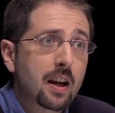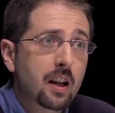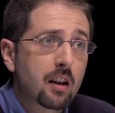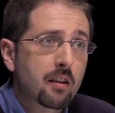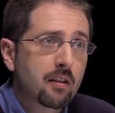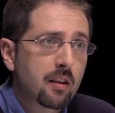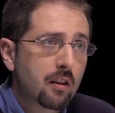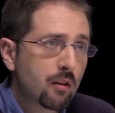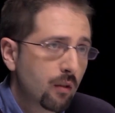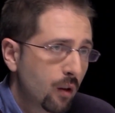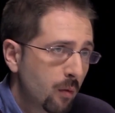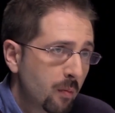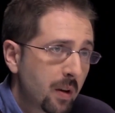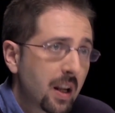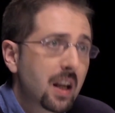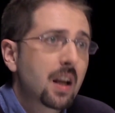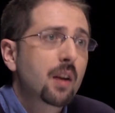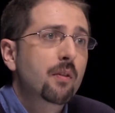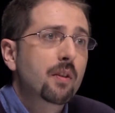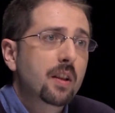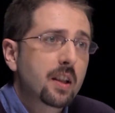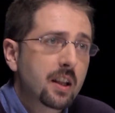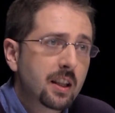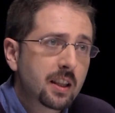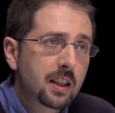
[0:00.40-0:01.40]
ha crecido, hombre,
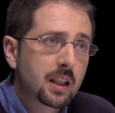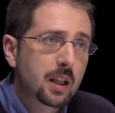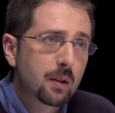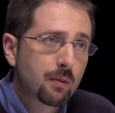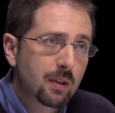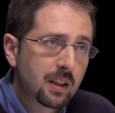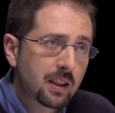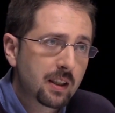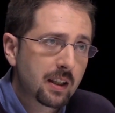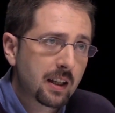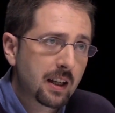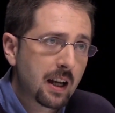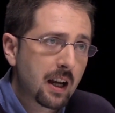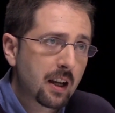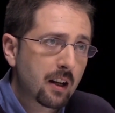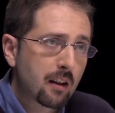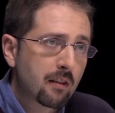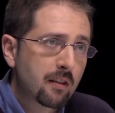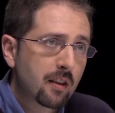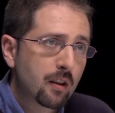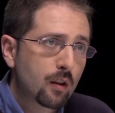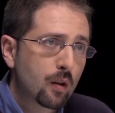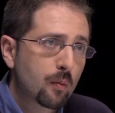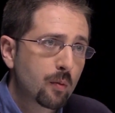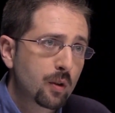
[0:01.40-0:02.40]
evidentemente que ha
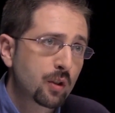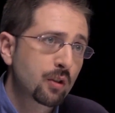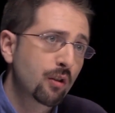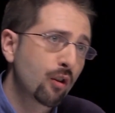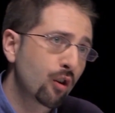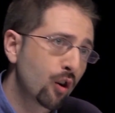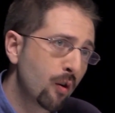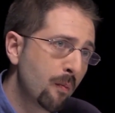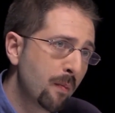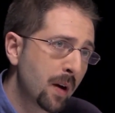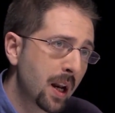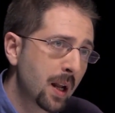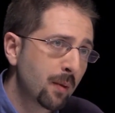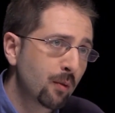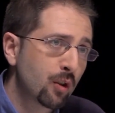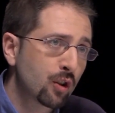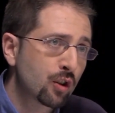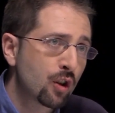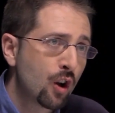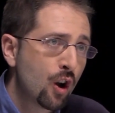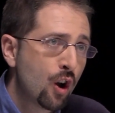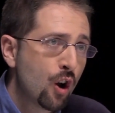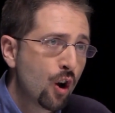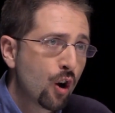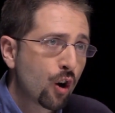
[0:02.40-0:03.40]
crecido, pero si lo
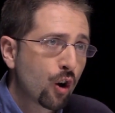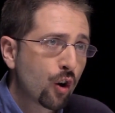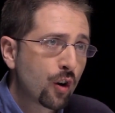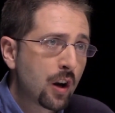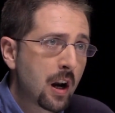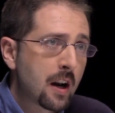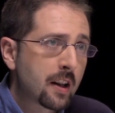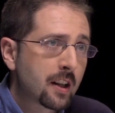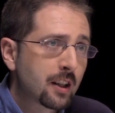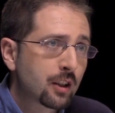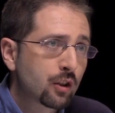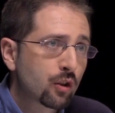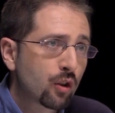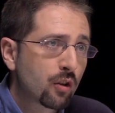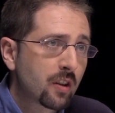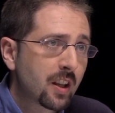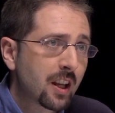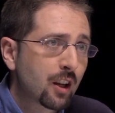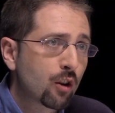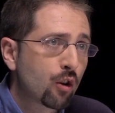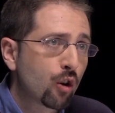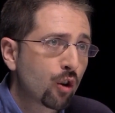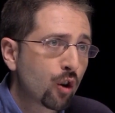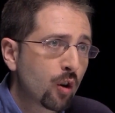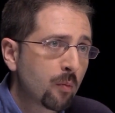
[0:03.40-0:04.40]
comparamos con el resto
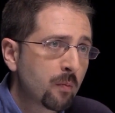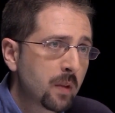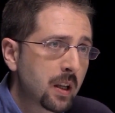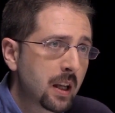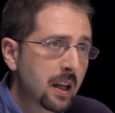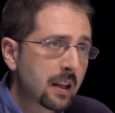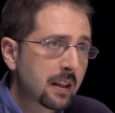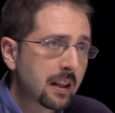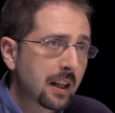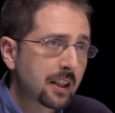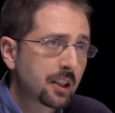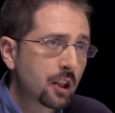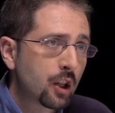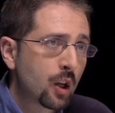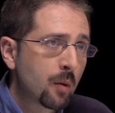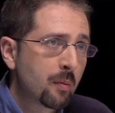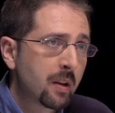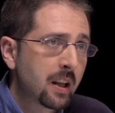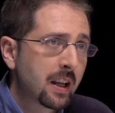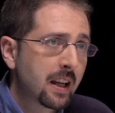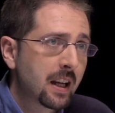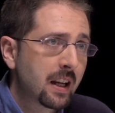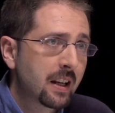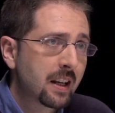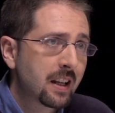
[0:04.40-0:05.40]
de economías
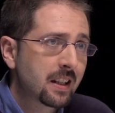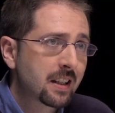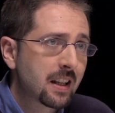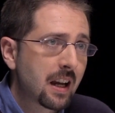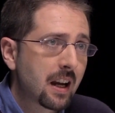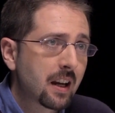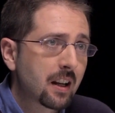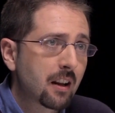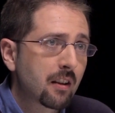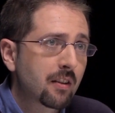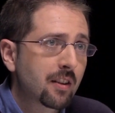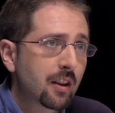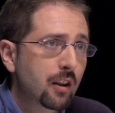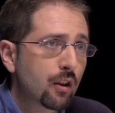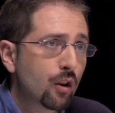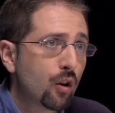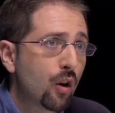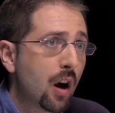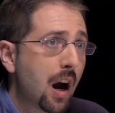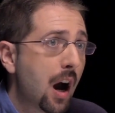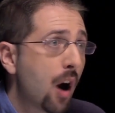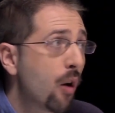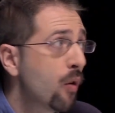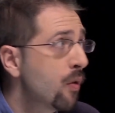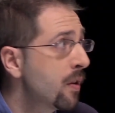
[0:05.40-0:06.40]
latinoamericanas, ha
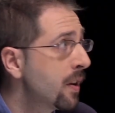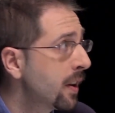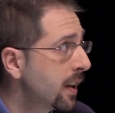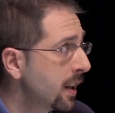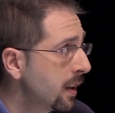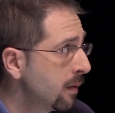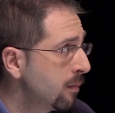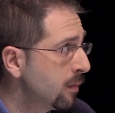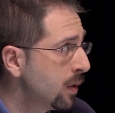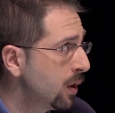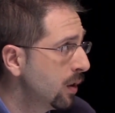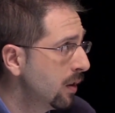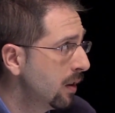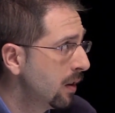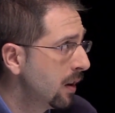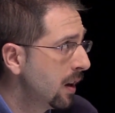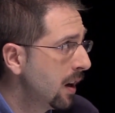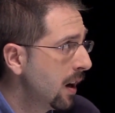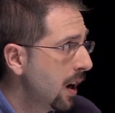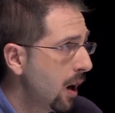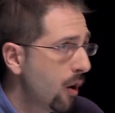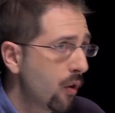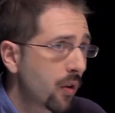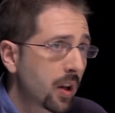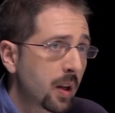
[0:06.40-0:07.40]
crecido a un ritmo,
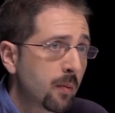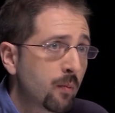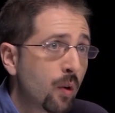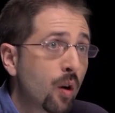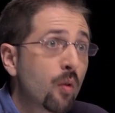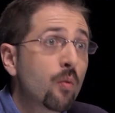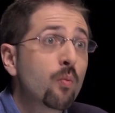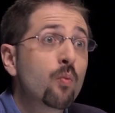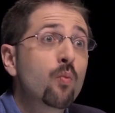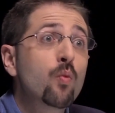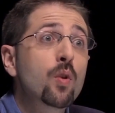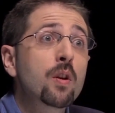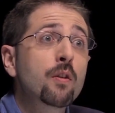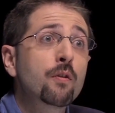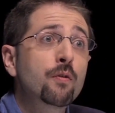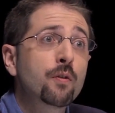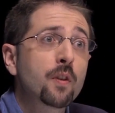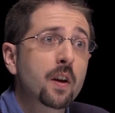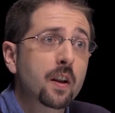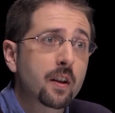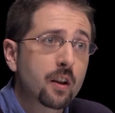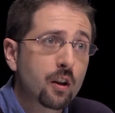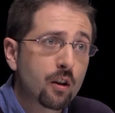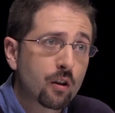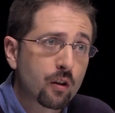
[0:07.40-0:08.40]
a un ritmo muy
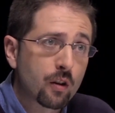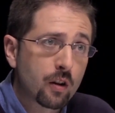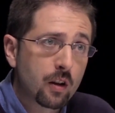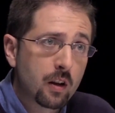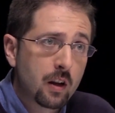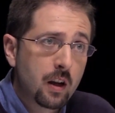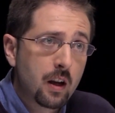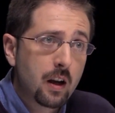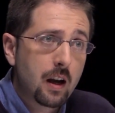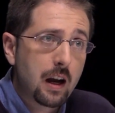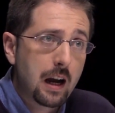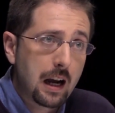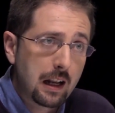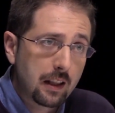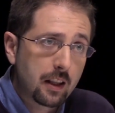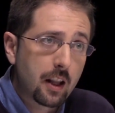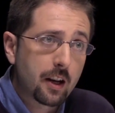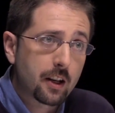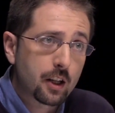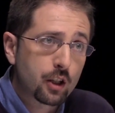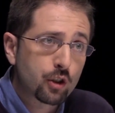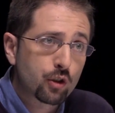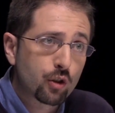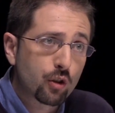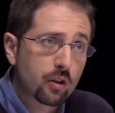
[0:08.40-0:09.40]
inferior al
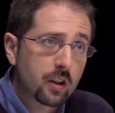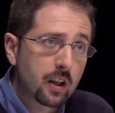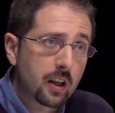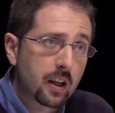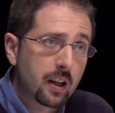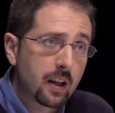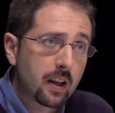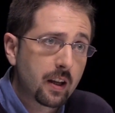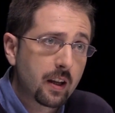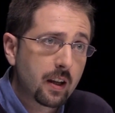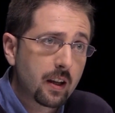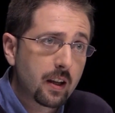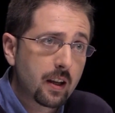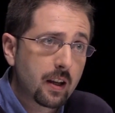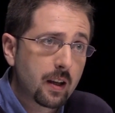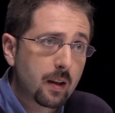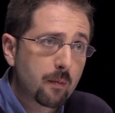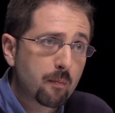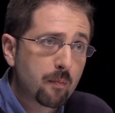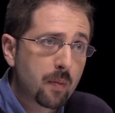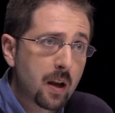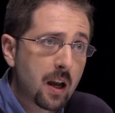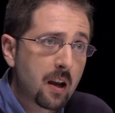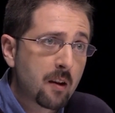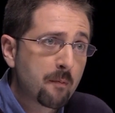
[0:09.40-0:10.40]
del resto de
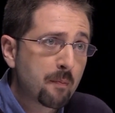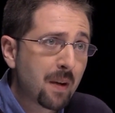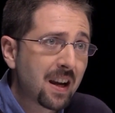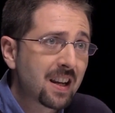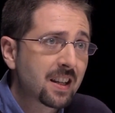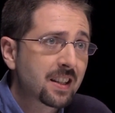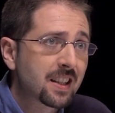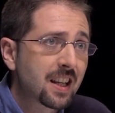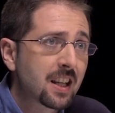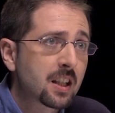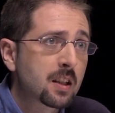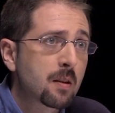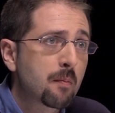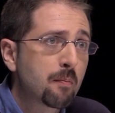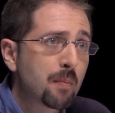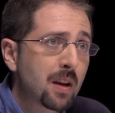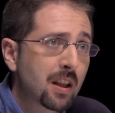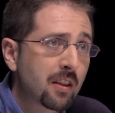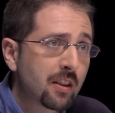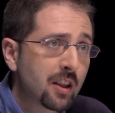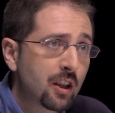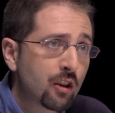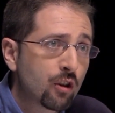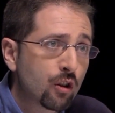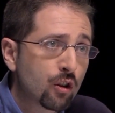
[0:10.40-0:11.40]
eh, países
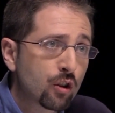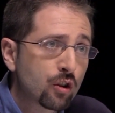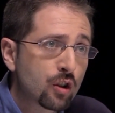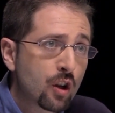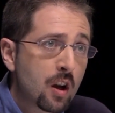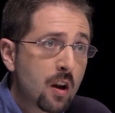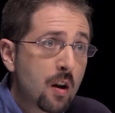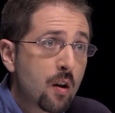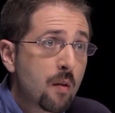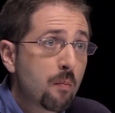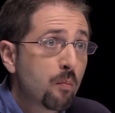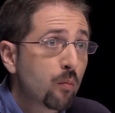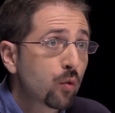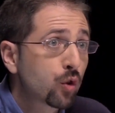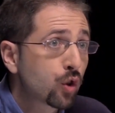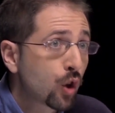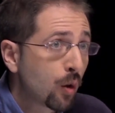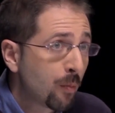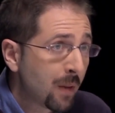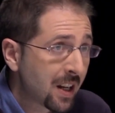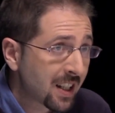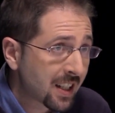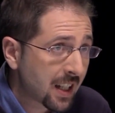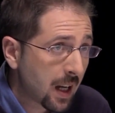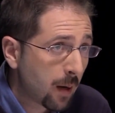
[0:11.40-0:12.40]
vecinos,
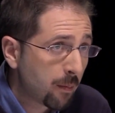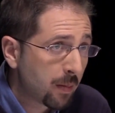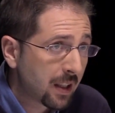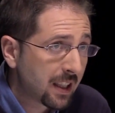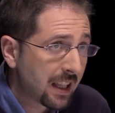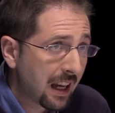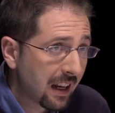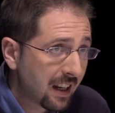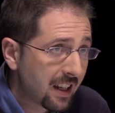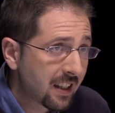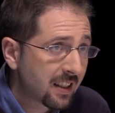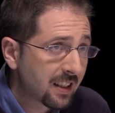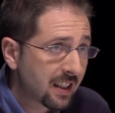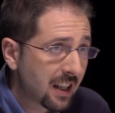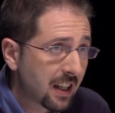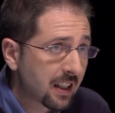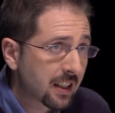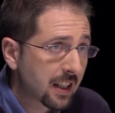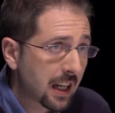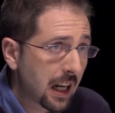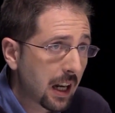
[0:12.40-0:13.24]
mucho más capitalistas